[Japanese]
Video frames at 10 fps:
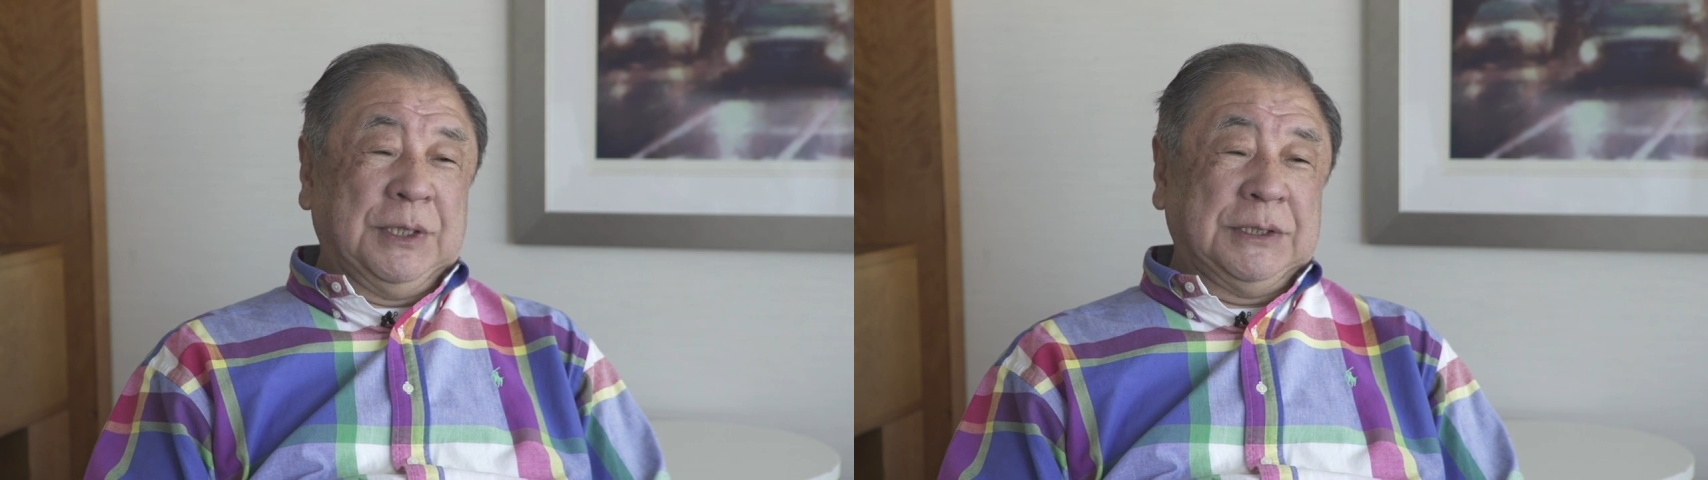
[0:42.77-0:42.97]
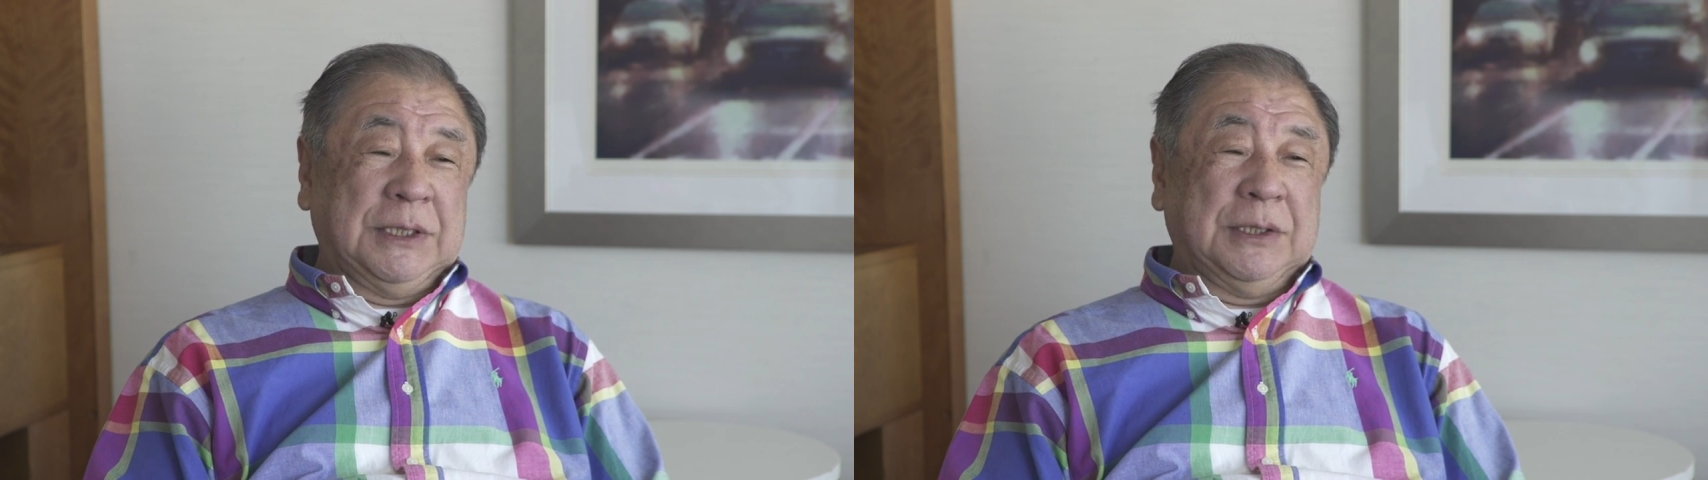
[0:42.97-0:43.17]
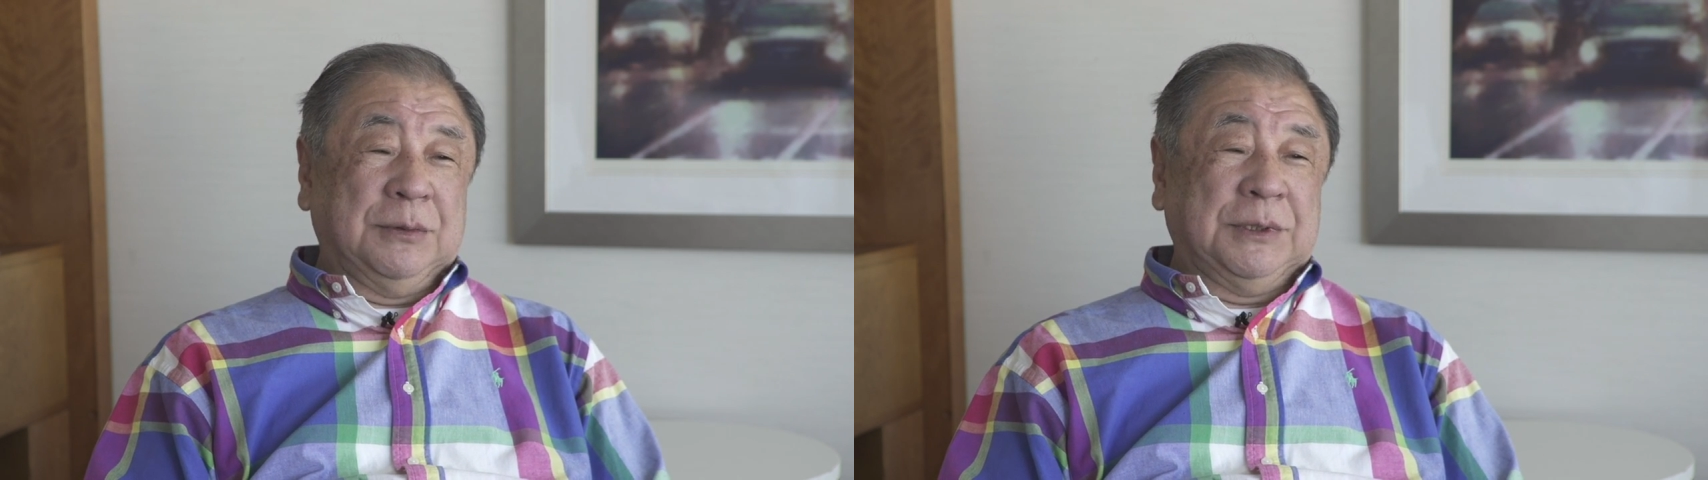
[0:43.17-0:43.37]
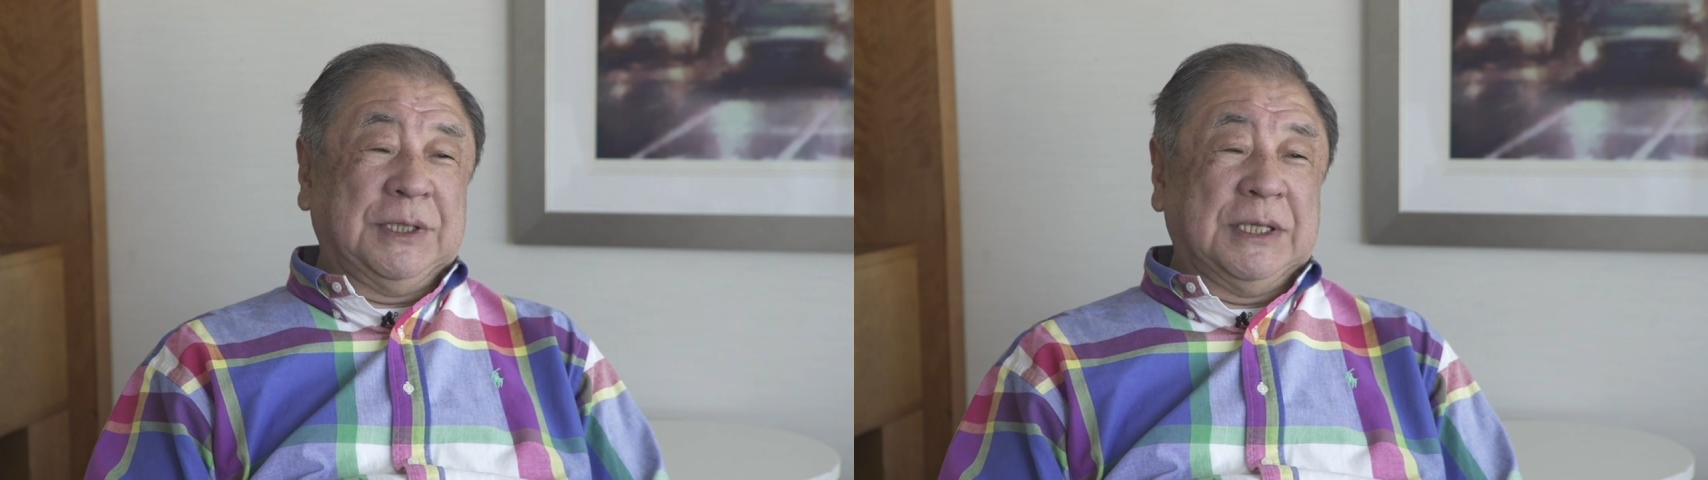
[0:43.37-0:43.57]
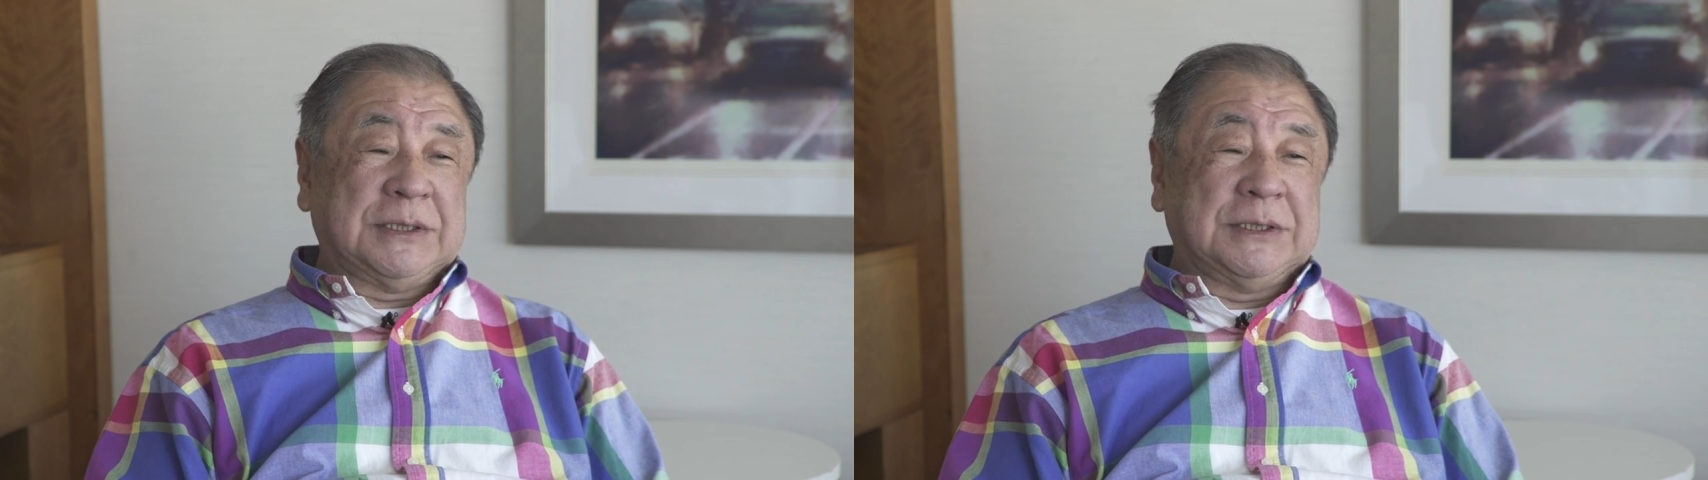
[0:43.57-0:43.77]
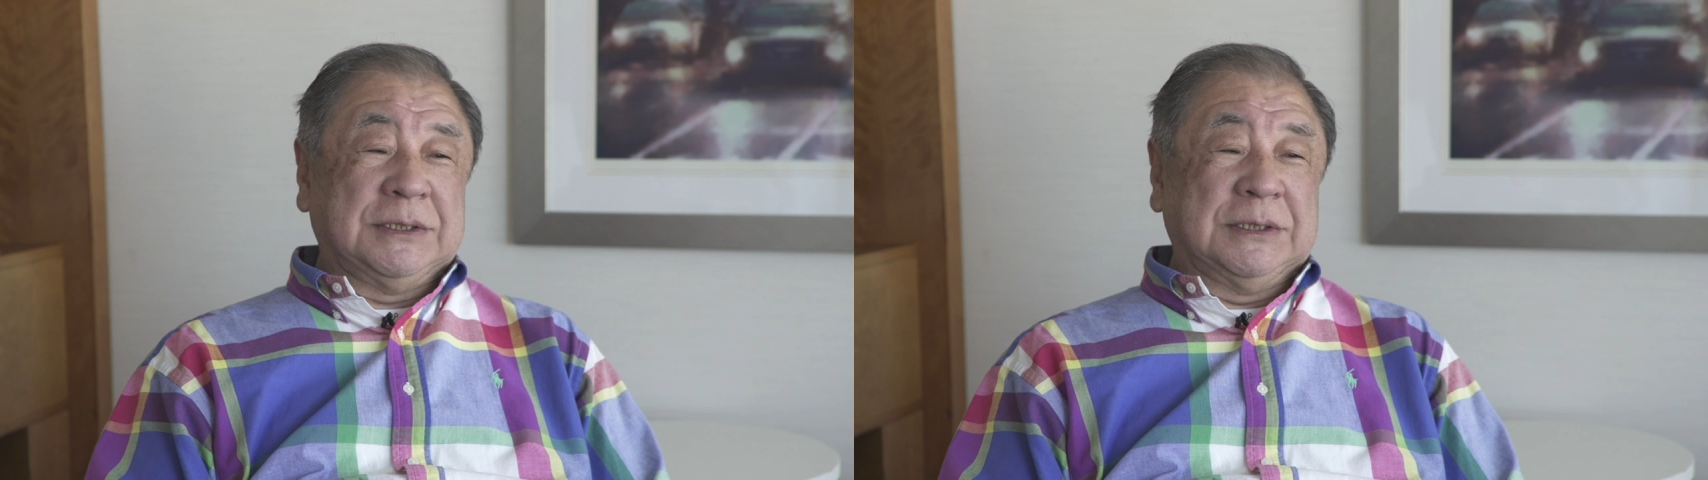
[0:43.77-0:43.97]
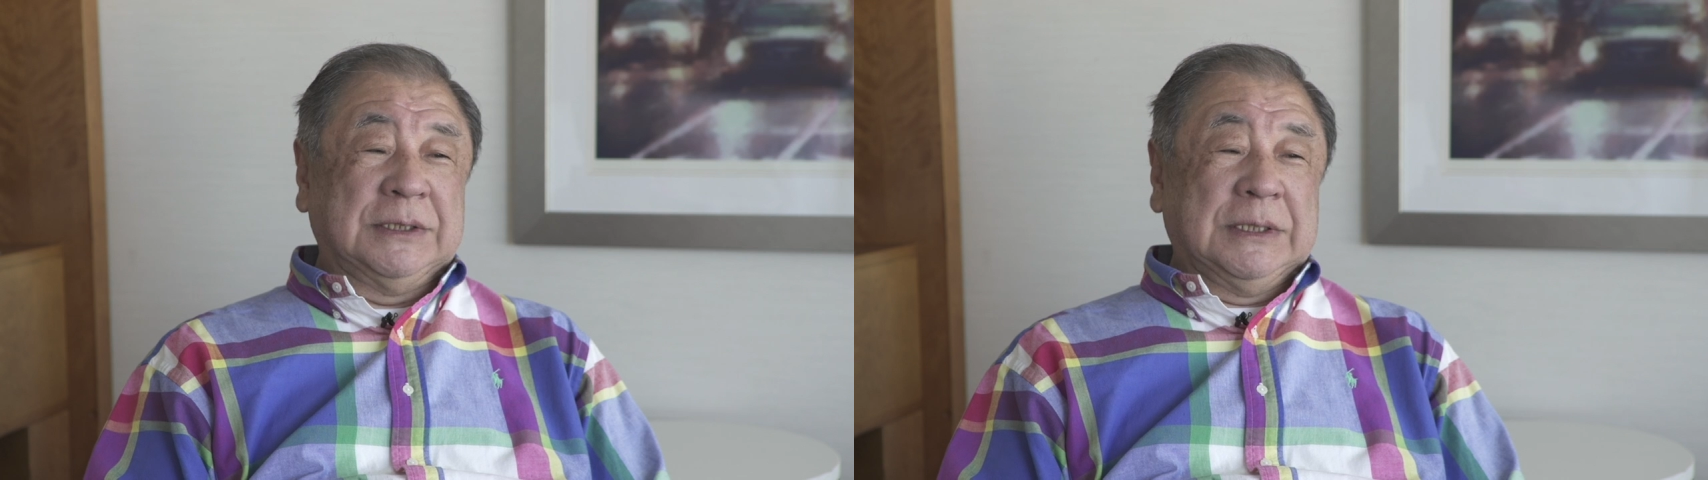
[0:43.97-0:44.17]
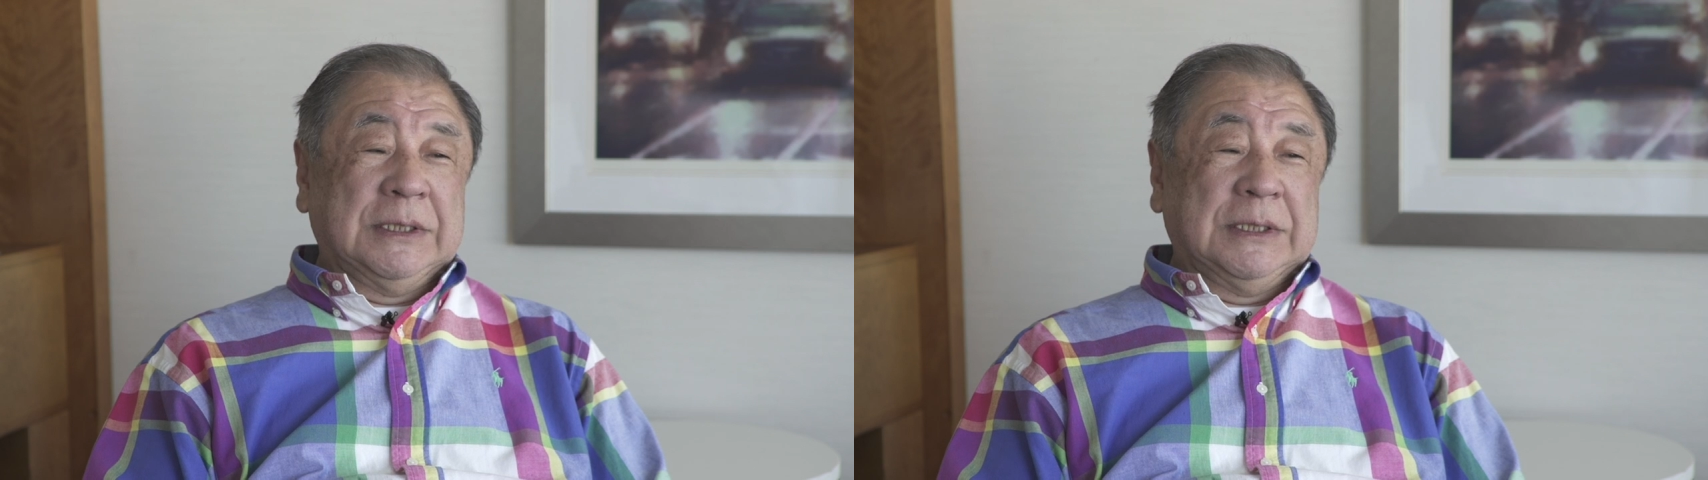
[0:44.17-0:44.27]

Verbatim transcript: かイタリア語に対する